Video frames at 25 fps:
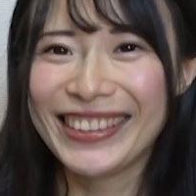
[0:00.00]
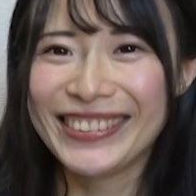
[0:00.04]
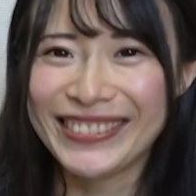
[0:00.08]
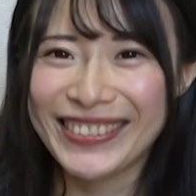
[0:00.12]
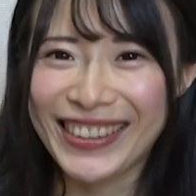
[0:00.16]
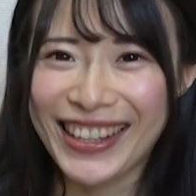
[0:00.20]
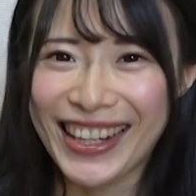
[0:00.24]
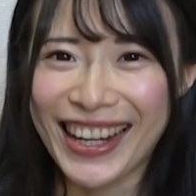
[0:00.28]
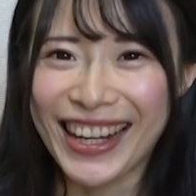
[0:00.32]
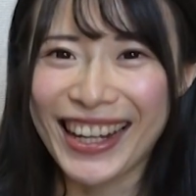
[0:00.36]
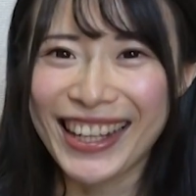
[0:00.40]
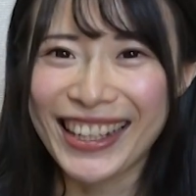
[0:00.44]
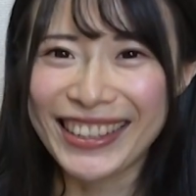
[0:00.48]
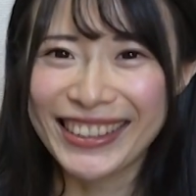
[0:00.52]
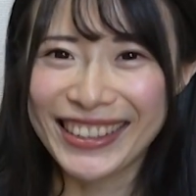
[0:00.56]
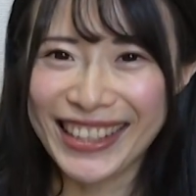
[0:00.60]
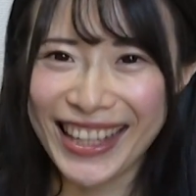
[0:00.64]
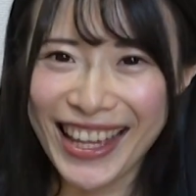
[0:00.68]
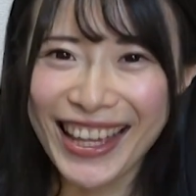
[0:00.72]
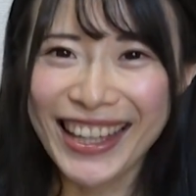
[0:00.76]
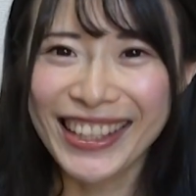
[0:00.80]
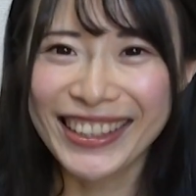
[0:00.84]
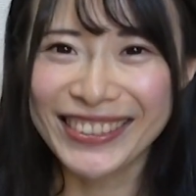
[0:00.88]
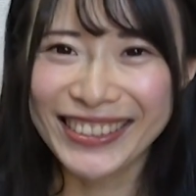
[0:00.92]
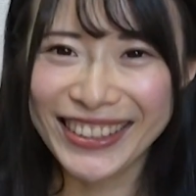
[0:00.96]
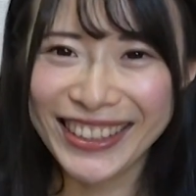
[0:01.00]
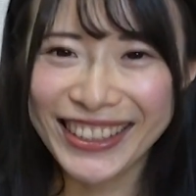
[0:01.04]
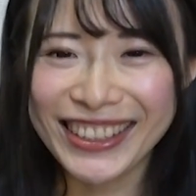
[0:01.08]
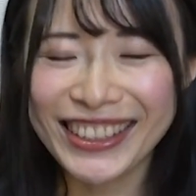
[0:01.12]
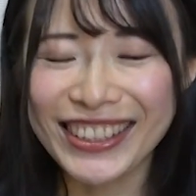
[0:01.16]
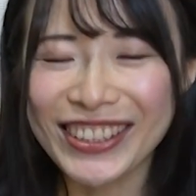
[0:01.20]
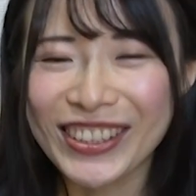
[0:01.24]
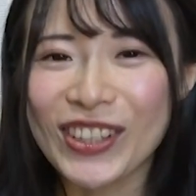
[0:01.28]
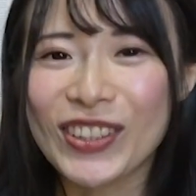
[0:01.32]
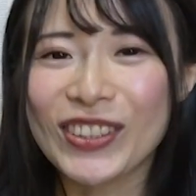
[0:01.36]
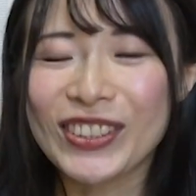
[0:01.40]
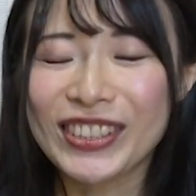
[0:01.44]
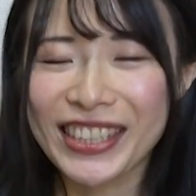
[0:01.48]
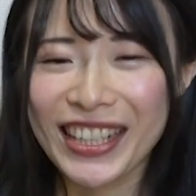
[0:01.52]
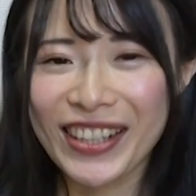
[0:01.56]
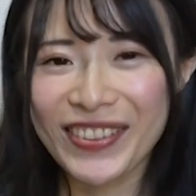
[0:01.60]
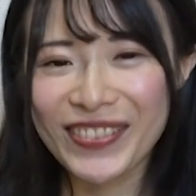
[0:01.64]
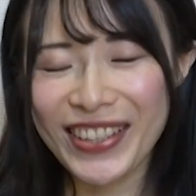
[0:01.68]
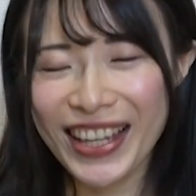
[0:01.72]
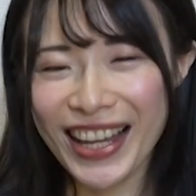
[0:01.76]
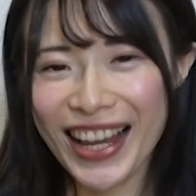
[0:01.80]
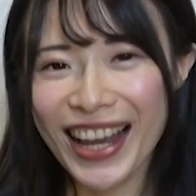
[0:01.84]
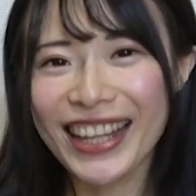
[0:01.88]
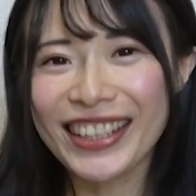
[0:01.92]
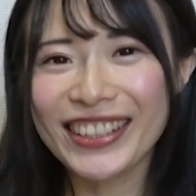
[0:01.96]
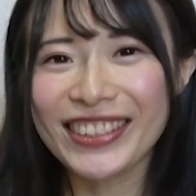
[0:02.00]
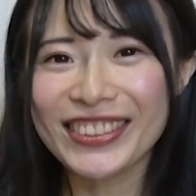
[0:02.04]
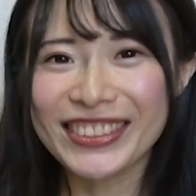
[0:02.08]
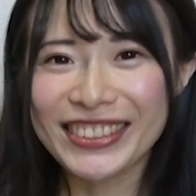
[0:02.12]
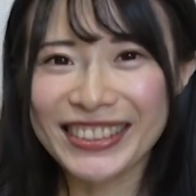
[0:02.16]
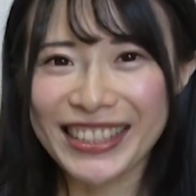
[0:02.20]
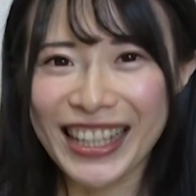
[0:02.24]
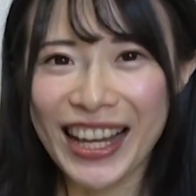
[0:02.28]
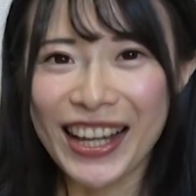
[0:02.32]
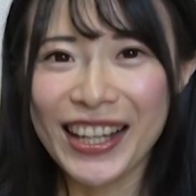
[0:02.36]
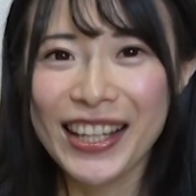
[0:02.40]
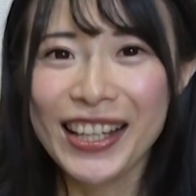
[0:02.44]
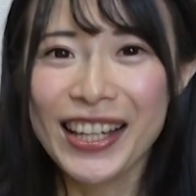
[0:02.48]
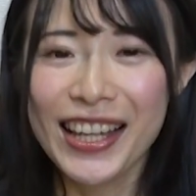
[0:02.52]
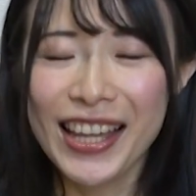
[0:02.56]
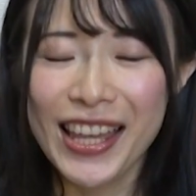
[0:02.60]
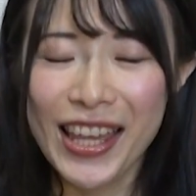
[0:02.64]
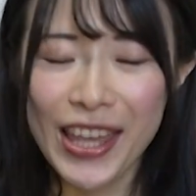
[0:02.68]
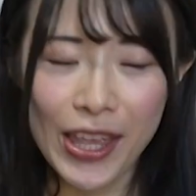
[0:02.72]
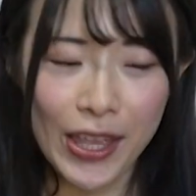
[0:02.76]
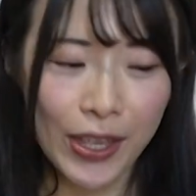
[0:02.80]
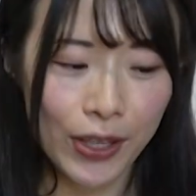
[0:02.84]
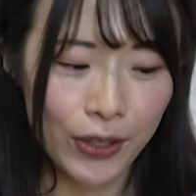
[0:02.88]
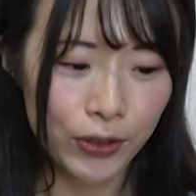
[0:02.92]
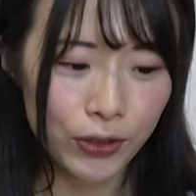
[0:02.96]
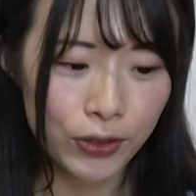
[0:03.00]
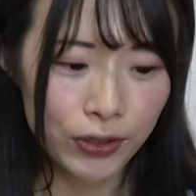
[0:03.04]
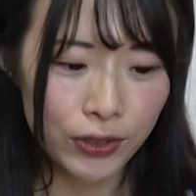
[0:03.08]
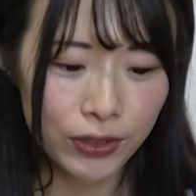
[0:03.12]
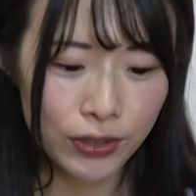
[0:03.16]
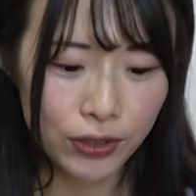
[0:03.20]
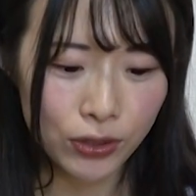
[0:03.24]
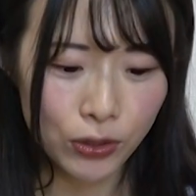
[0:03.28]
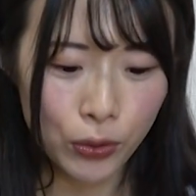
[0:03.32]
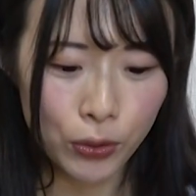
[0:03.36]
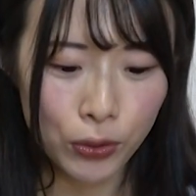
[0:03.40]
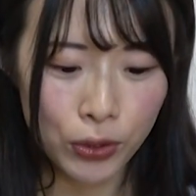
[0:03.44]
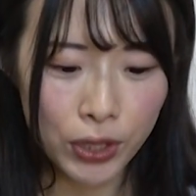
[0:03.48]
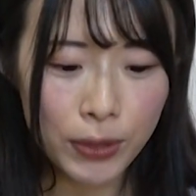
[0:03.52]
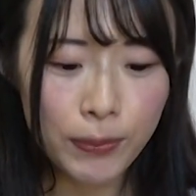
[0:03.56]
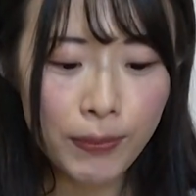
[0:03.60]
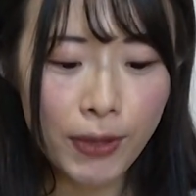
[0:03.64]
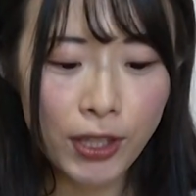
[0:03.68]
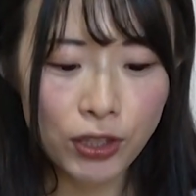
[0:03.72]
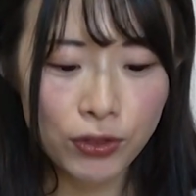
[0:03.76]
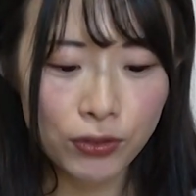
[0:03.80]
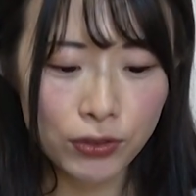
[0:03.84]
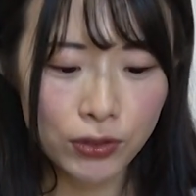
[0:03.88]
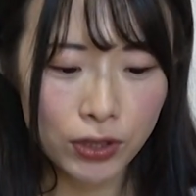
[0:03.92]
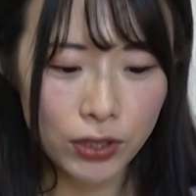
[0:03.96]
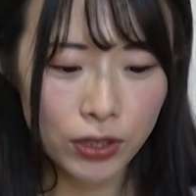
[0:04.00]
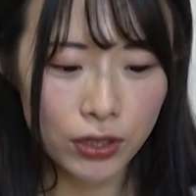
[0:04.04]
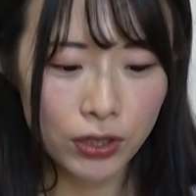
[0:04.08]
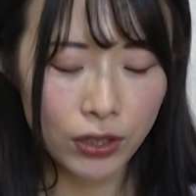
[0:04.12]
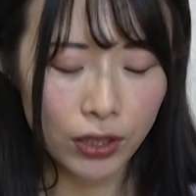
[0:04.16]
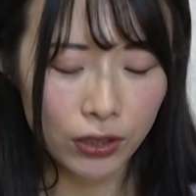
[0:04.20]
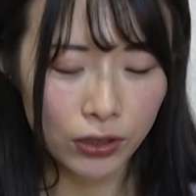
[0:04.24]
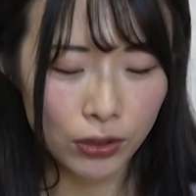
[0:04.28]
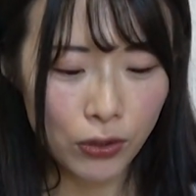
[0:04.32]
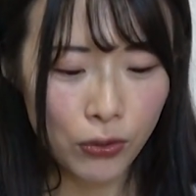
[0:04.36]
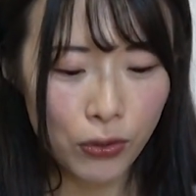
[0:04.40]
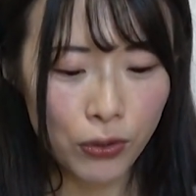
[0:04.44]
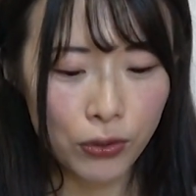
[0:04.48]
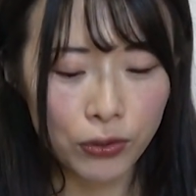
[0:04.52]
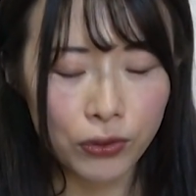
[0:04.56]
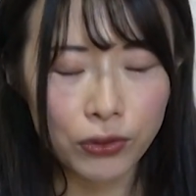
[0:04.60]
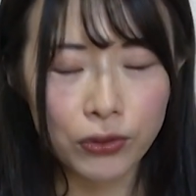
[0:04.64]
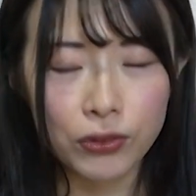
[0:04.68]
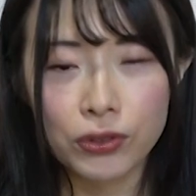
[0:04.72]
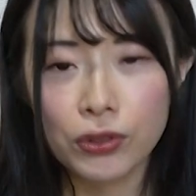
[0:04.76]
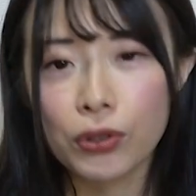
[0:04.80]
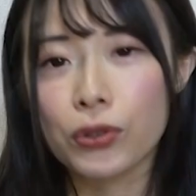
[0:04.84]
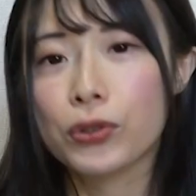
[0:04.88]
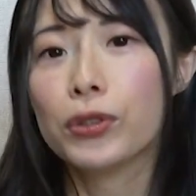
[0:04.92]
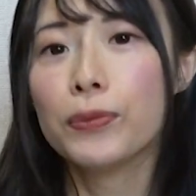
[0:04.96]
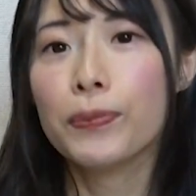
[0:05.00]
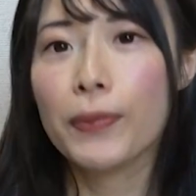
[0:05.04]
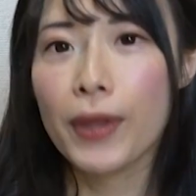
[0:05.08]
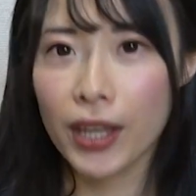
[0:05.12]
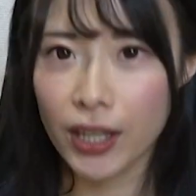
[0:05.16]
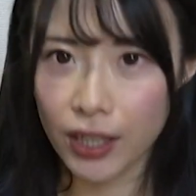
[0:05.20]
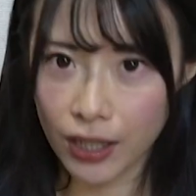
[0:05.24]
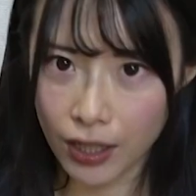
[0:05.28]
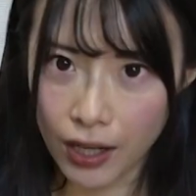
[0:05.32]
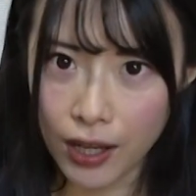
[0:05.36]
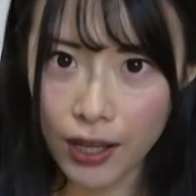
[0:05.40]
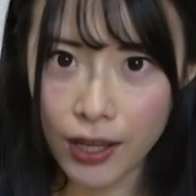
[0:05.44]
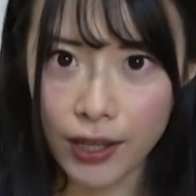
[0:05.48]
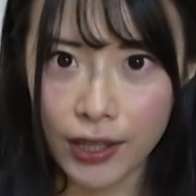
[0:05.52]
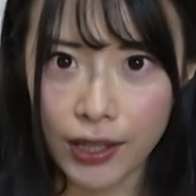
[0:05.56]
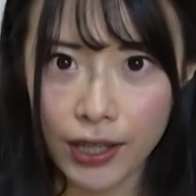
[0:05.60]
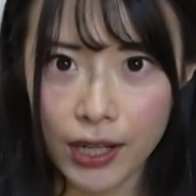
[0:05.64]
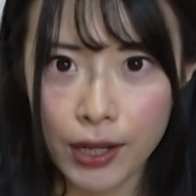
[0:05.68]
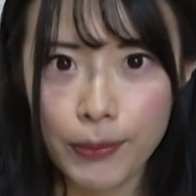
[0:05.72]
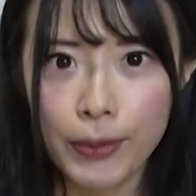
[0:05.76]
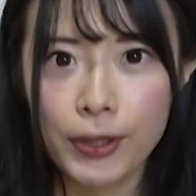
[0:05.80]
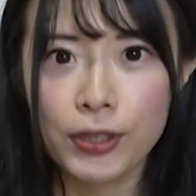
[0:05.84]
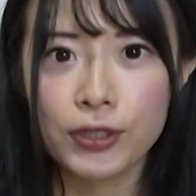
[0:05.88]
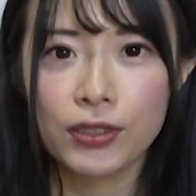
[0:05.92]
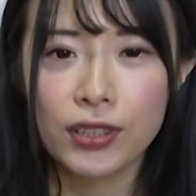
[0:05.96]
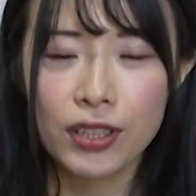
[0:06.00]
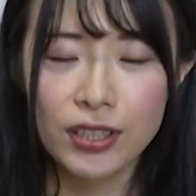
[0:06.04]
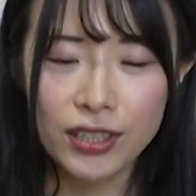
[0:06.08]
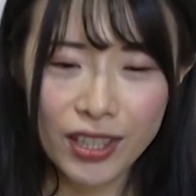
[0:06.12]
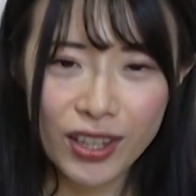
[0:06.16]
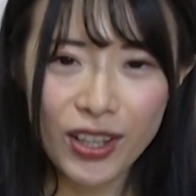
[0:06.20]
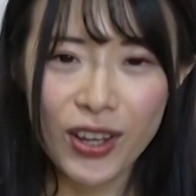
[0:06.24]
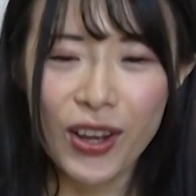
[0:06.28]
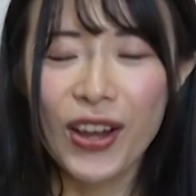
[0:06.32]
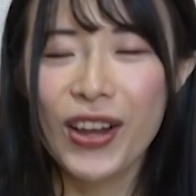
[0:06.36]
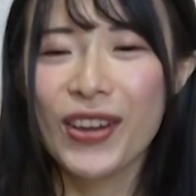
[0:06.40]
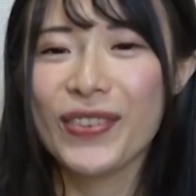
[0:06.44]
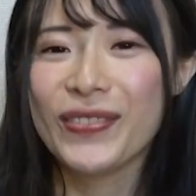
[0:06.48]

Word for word: まあね、人気のグラビアアイドルさん、えーと、今の時期だと6名から選べるんですけど、